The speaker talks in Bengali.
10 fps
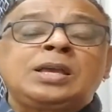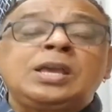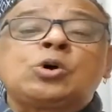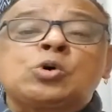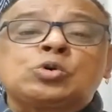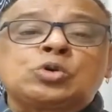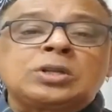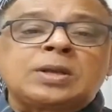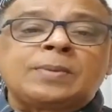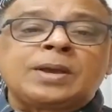কি
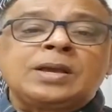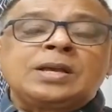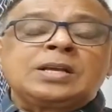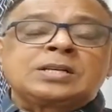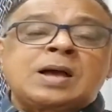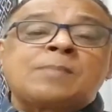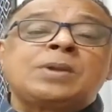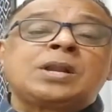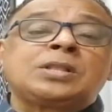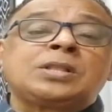কৌশলে যাবে
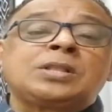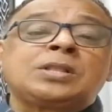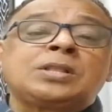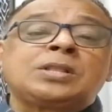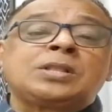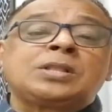সামনের দিনগুলো